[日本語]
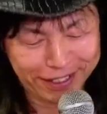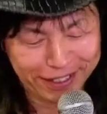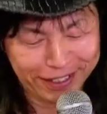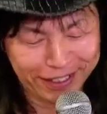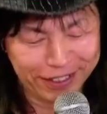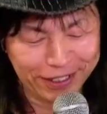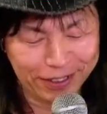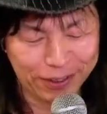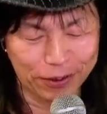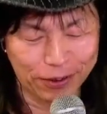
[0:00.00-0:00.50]

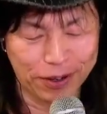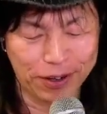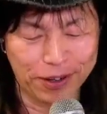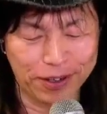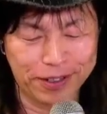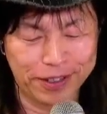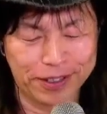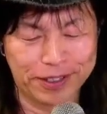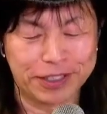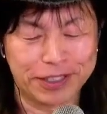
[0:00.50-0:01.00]
この
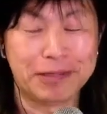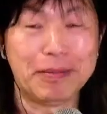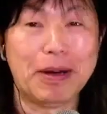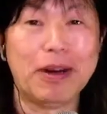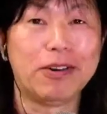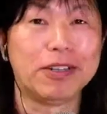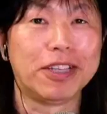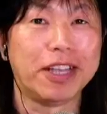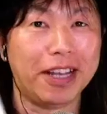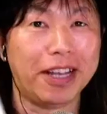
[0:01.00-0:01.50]

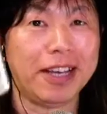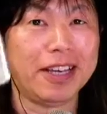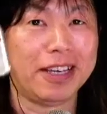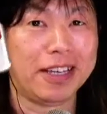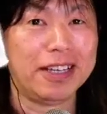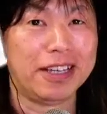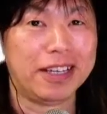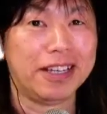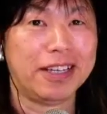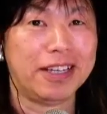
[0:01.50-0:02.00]
スマホでね
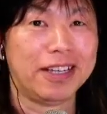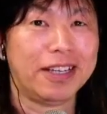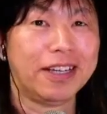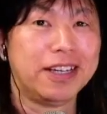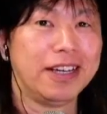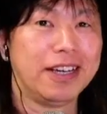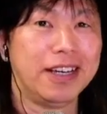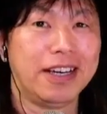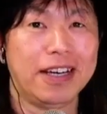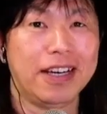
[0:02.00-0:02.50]

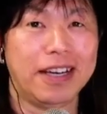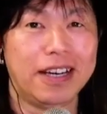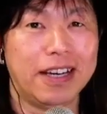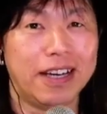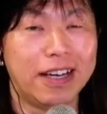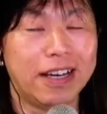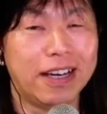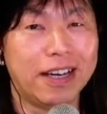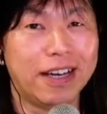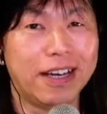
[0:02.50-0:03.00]

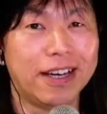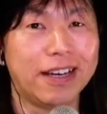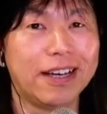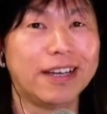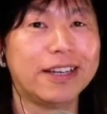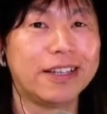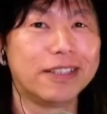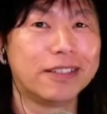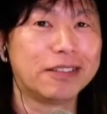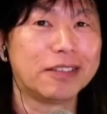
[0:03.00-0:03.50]

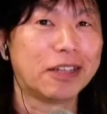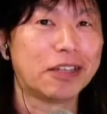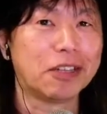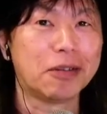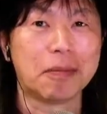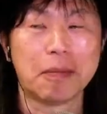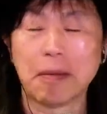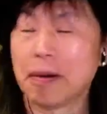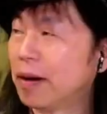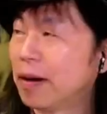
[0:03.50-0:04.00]
えー、例え
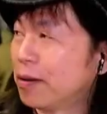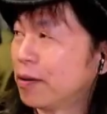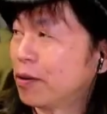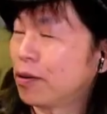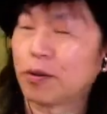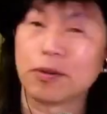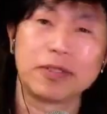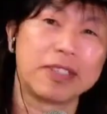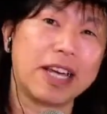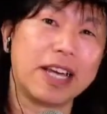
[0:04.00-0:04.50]
ばまあ
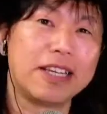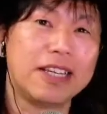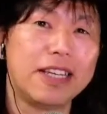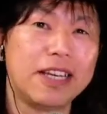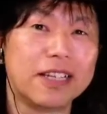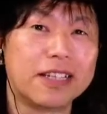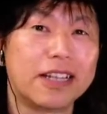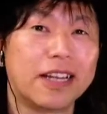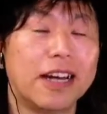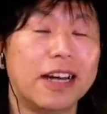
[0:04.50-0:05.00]
最近
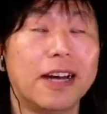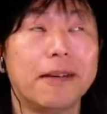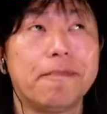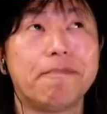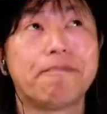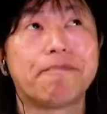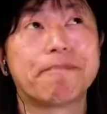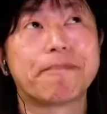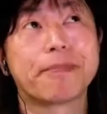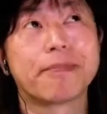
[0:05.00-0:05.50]
やったら
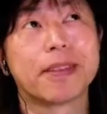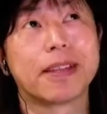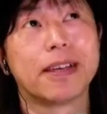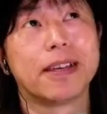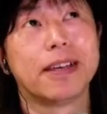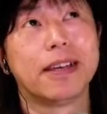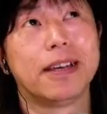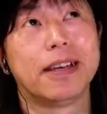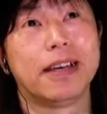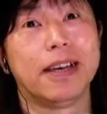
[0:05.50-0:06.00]

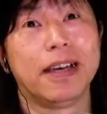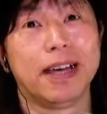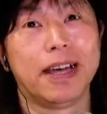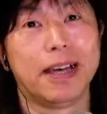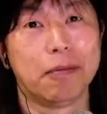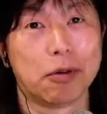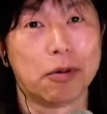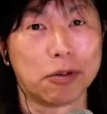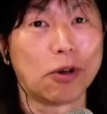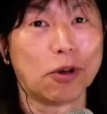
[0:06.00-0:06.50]

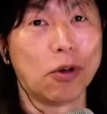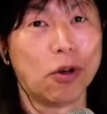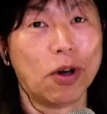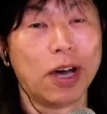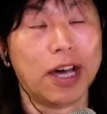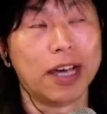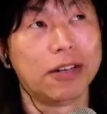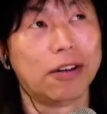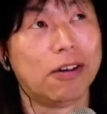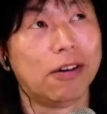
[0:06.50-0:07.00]
えー、僕の後
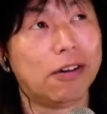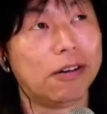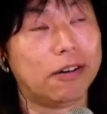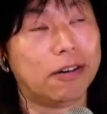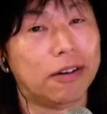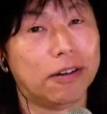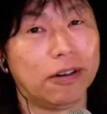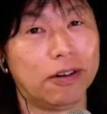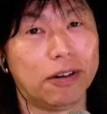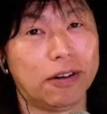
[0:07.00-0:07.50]
輩の、
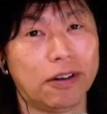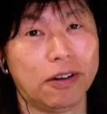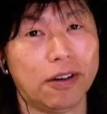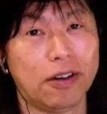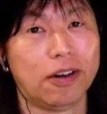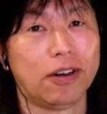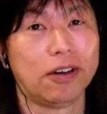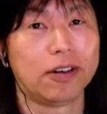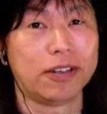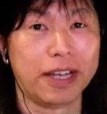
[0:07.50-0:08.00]

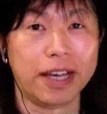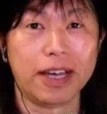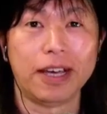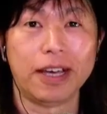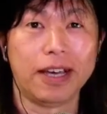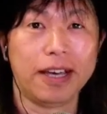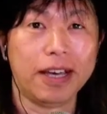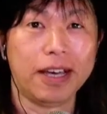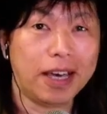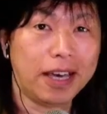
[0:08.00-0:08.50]
ね、
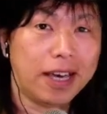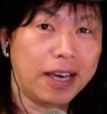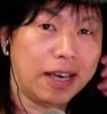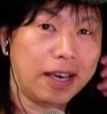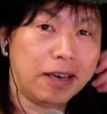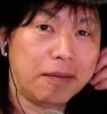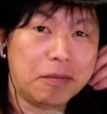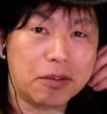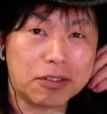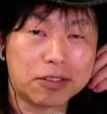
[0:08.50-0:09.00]

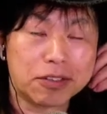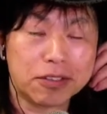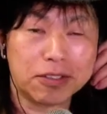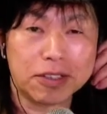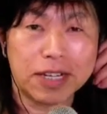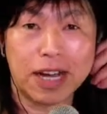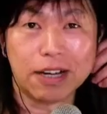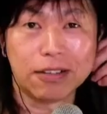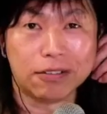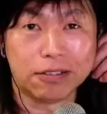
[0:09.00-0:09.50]
えー、三好君、
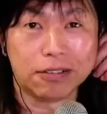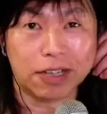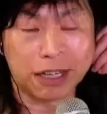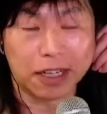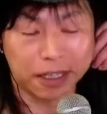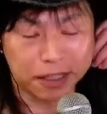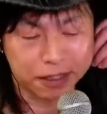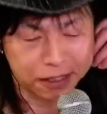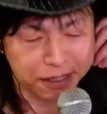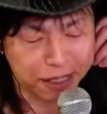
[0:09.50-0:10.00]
カン君が
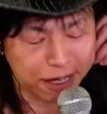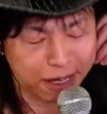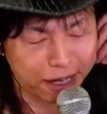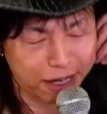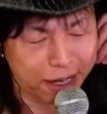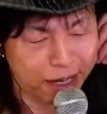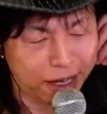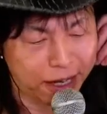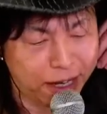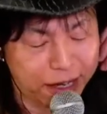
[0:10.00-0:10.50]
ですね、
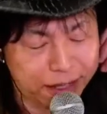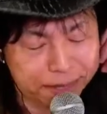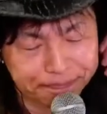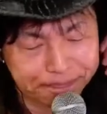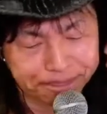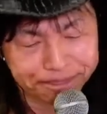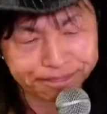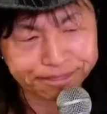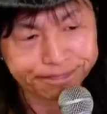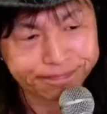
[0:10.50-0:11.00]

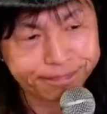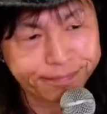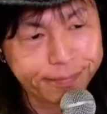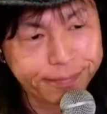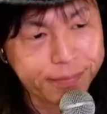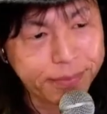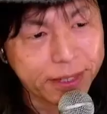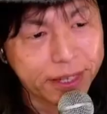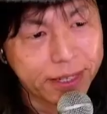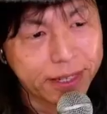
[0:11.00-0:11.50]

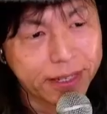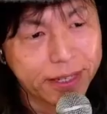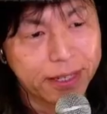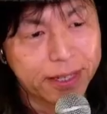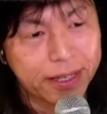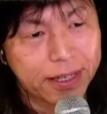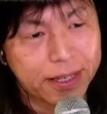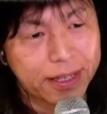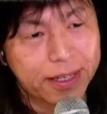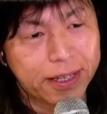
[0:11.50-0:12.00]

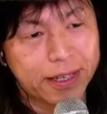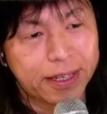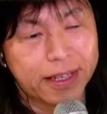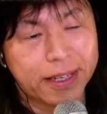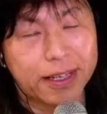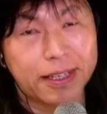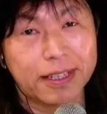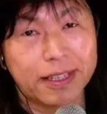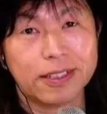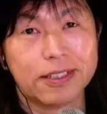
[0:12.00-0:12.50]

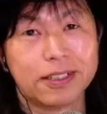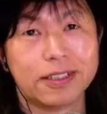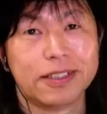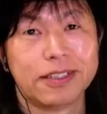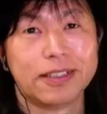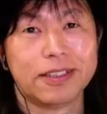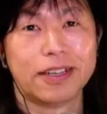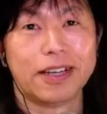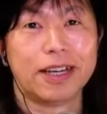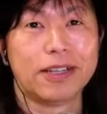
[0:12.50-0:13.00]

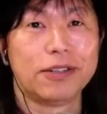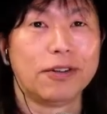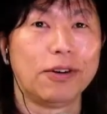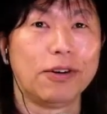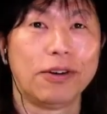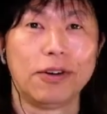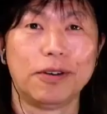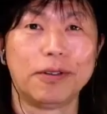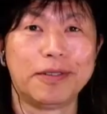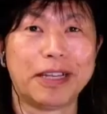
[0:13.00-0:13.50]
えー、あ
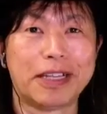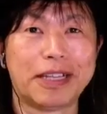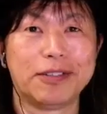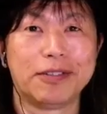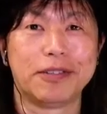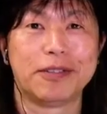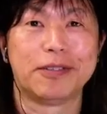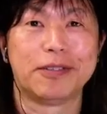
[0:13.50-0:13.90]
の、何て言う、